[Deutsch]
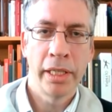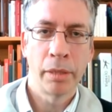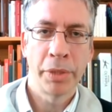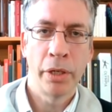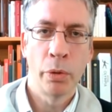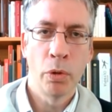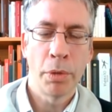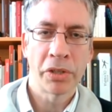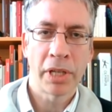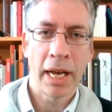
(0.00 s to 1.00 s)
in ihrem
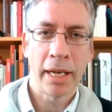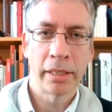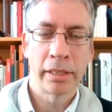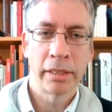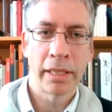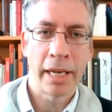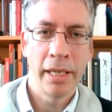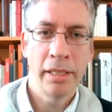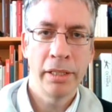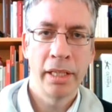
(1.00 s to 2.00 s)
Genom aus acht
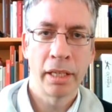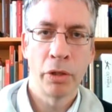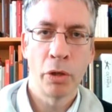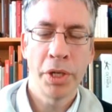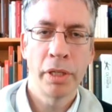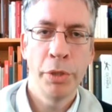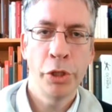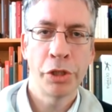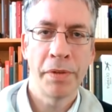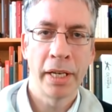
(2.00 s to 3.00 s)
Teilen, die dann neu
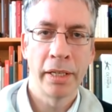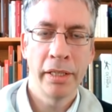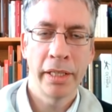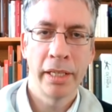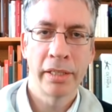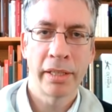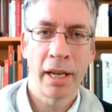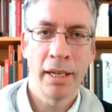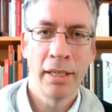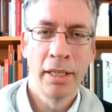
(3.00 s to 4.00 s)
gemischt werden jedes
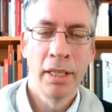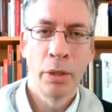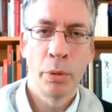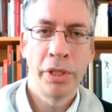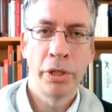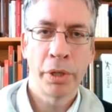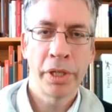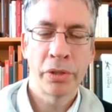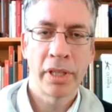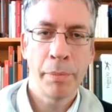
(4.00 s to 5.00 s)
Jahr und eine
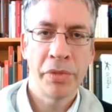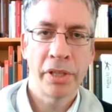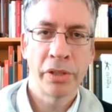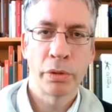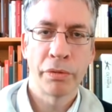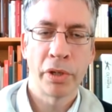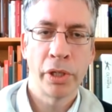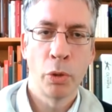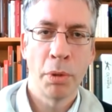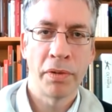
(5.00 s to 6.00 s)
neue Zusammensetzung von
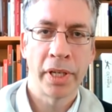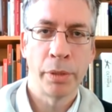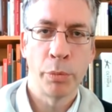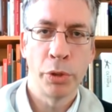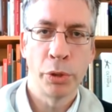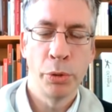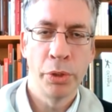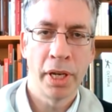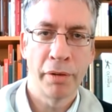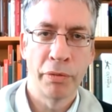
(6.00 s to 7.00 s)
den
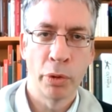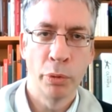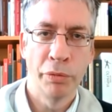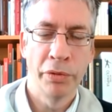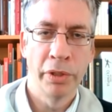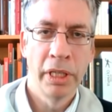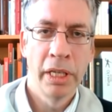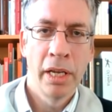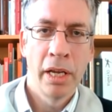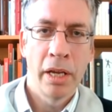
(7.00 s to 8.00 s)
Oberflächenmolekülen hervorrufen.
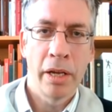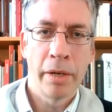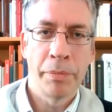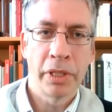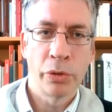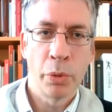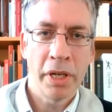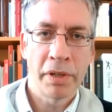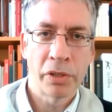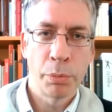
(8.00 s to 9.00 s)
Ähm, so
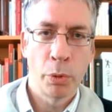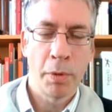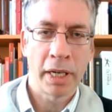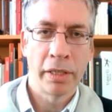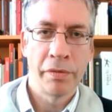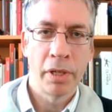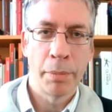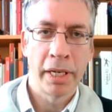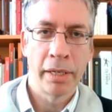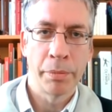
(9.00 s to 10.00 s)
etwas beobachten wir
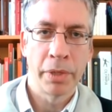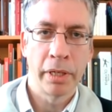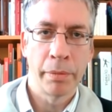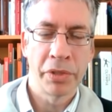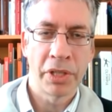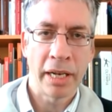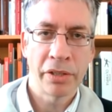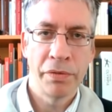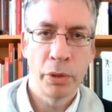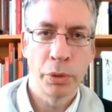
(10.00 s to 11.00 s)
bei dem ähm,
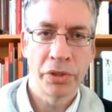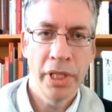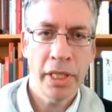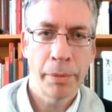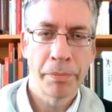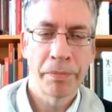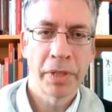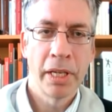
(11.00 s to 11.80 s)
SARS-Virus nicht.